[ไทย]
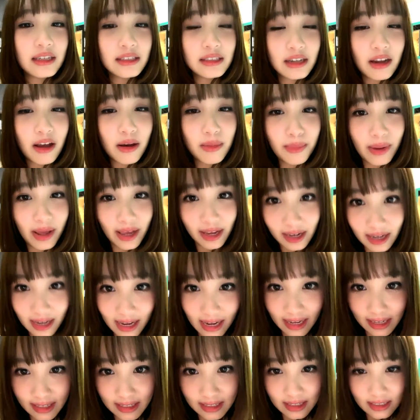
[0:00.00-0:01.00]
รอบไหน
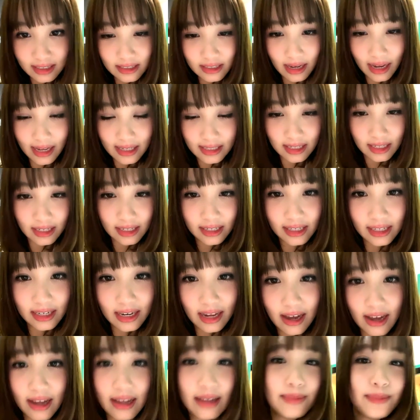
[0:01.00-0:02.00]
ขายขายเซตนี้
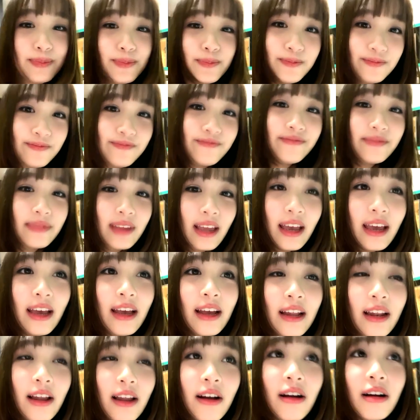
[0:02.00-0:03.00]
นะคะอืม
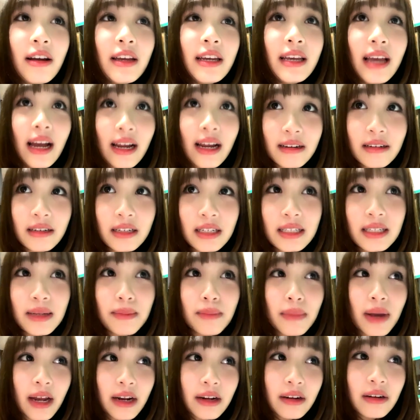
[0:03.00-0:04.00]
แล้วก็อีกอย่างหนึ่งที่
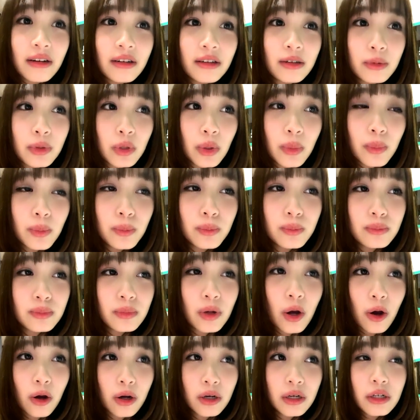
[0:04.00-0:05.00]
จำกัดก็คือต้อง
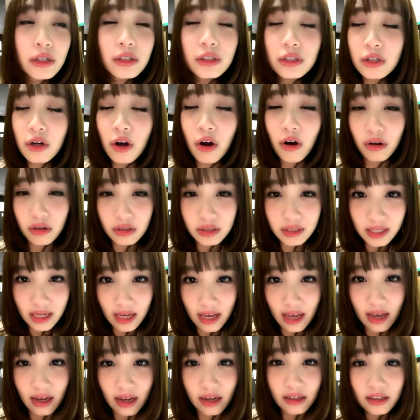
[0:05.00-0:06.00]
ก็คือของแจ
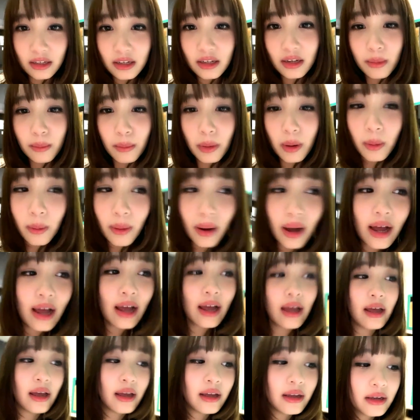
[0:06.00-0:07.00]
กเพราะว่า
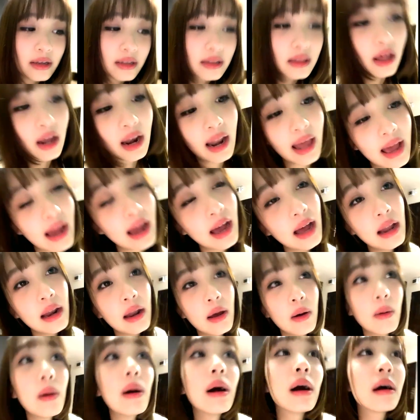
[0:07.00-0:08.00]
ตอนแรกอะ
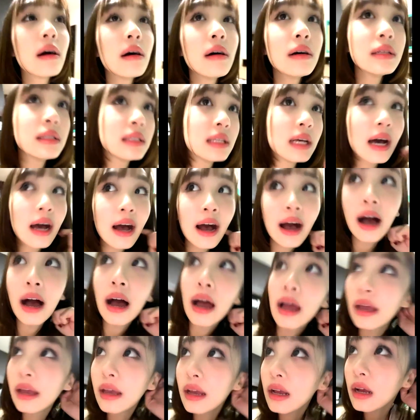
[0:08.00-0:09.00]
เราอะก็จะขา
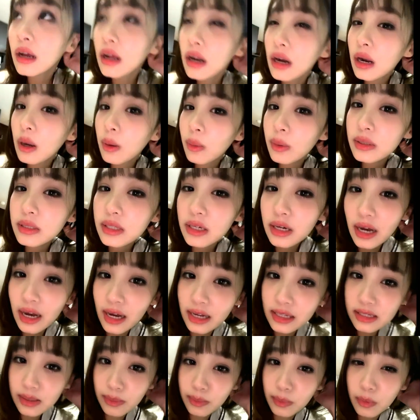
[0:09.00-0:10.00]
ยเราว่าจะขา
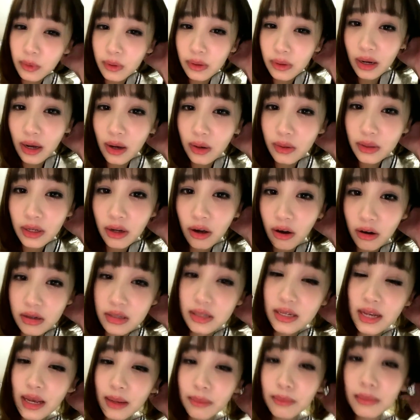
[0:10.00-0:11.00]
ยจำนวนเท่าที่ของ
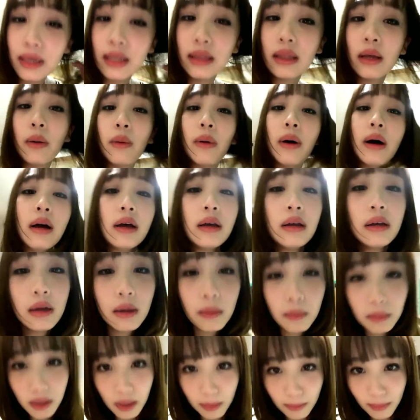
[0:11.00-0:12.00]
แจกมีแต่ว่า
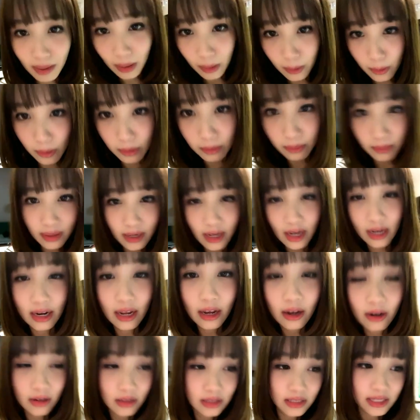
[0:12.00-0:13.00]
เผื่อบางคนไม่อยากได้
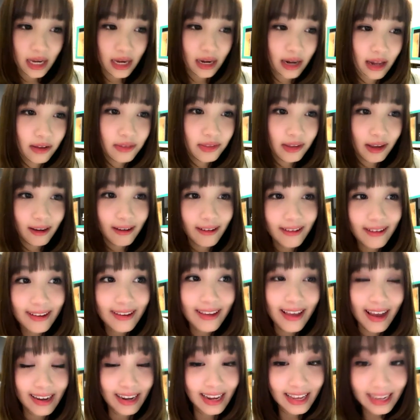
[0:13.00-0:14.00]
ของแจกแล้วแต่ก็ยัง
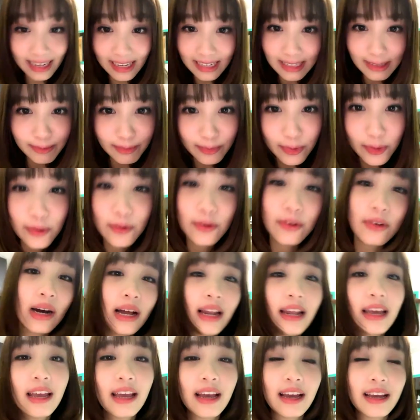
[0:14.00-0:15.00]
อยากได้คลิปอยู่อะ
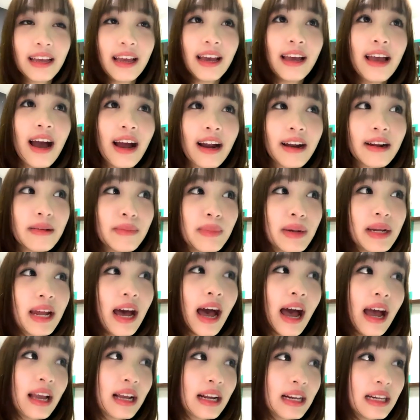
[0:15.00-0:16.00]
ไรอย่างเงี้ยอยากมา
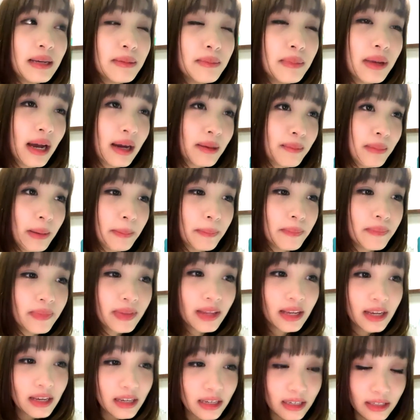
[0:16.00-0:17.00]
ถ่ายคลิปอยากแบบ
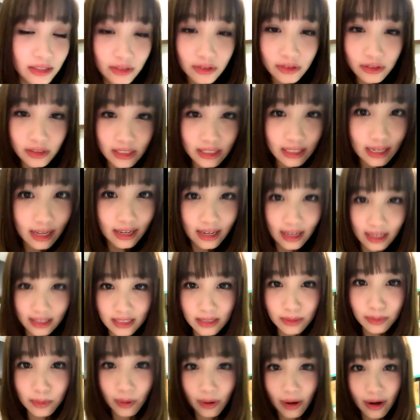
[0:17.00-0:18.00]
นู่นนี่นั่นอยากเจ
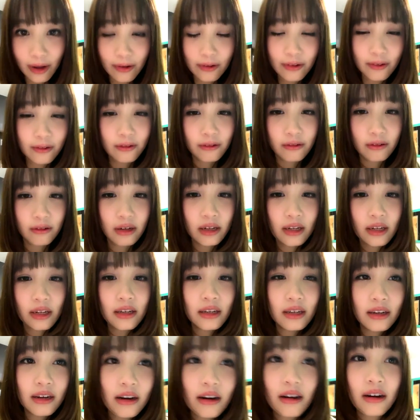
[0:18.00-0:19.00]
อพวกเราอยู่
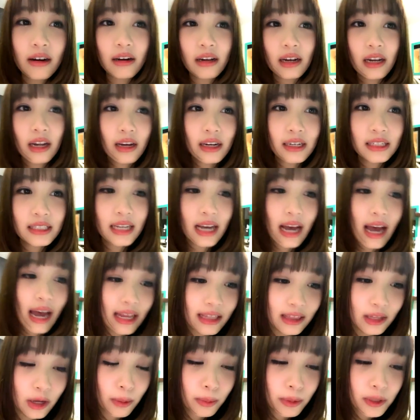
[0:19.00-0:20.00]
ก็เราก็จะขาย
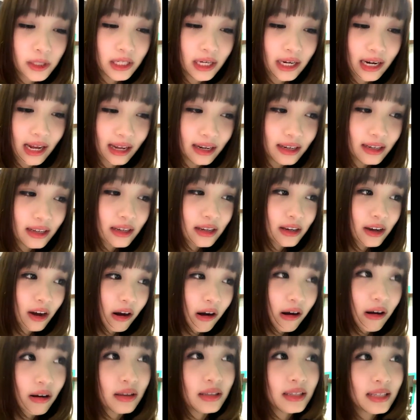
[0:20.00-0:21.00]
ต่อเพราะฉะนั้น
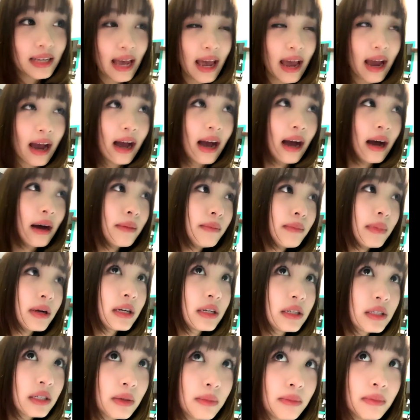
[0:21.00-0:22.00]
ของแจกอะมัน
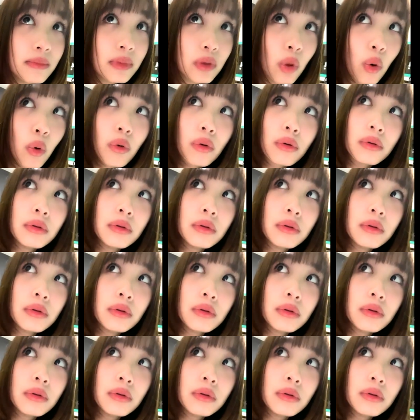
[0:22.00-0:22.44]
ก็จะตก